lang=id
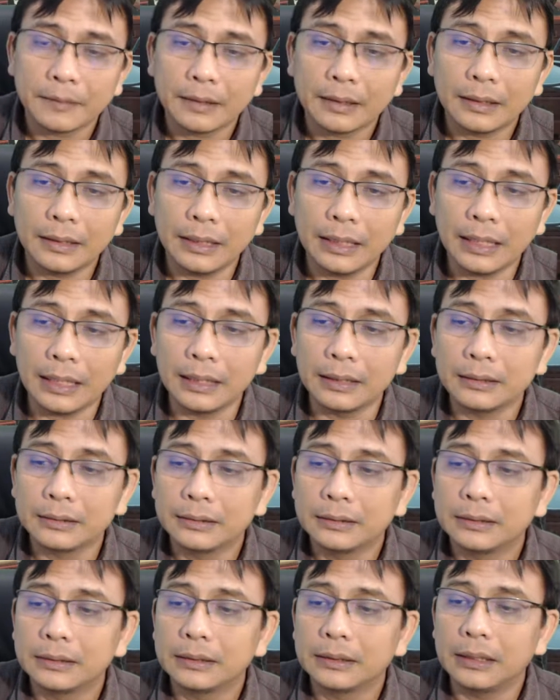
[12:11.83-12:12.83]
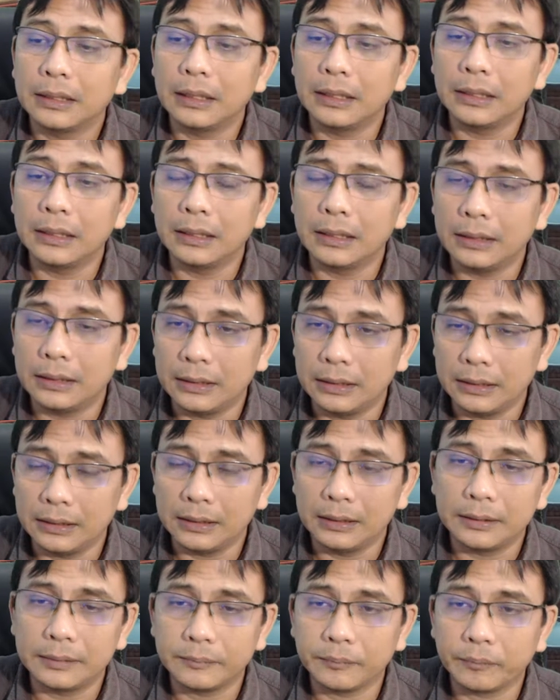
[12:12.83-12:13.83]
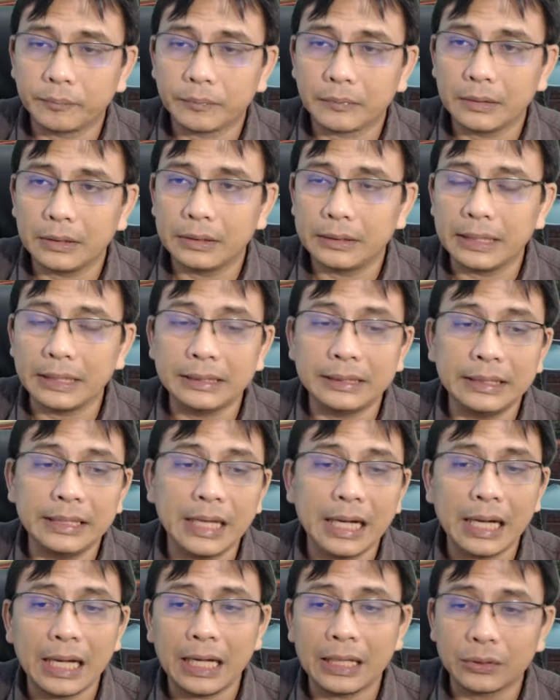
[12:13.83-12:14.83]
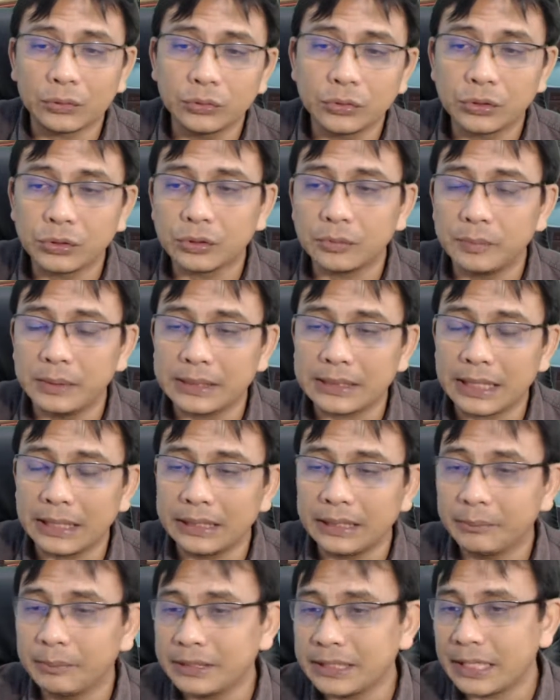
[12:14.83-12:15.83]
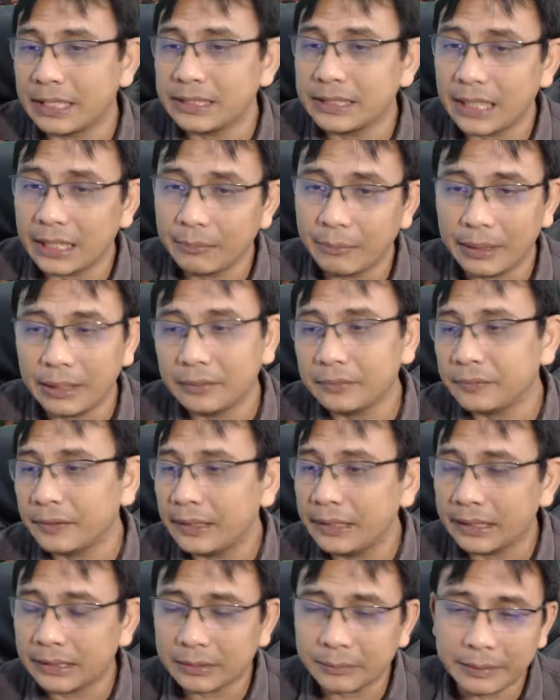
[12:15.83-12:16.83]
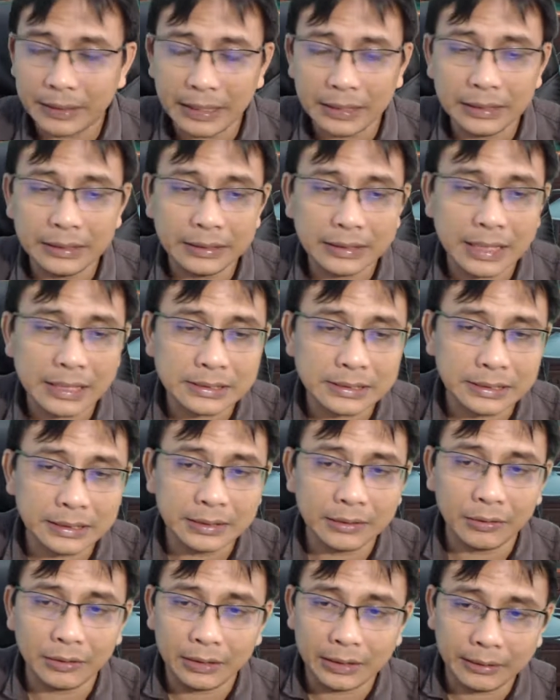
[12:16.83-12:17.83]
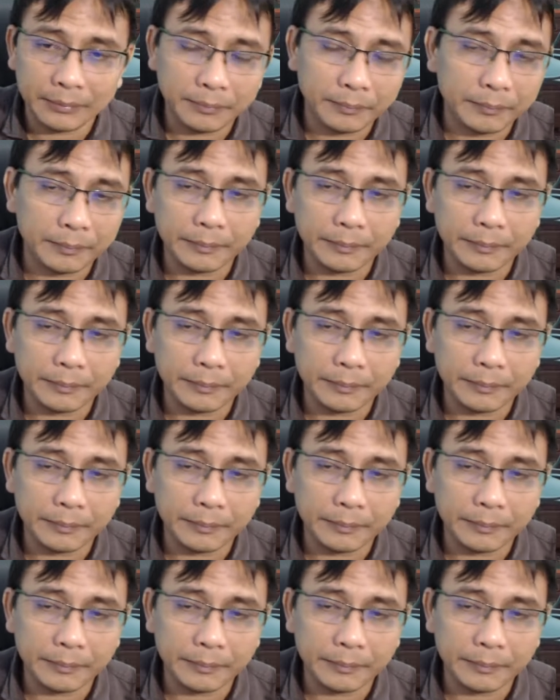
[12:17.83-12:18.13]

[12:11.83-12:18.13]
ya uh, dan tidak harus misalnya mencari-cari mana file yang kemarin dikasih oleh